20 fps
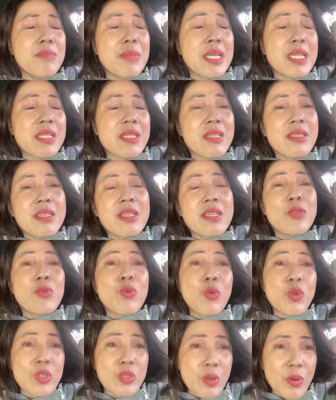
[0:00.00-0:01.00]
mẹ dưỡng sinh
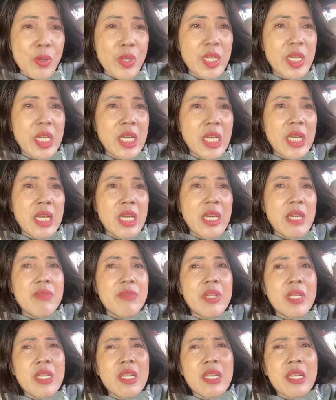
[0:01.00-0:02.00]
chúng con rồi yeah.
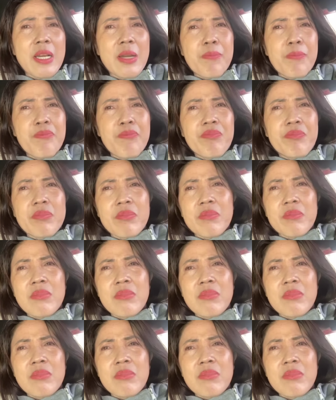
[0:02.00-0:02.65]
Dạ. vì là dạ.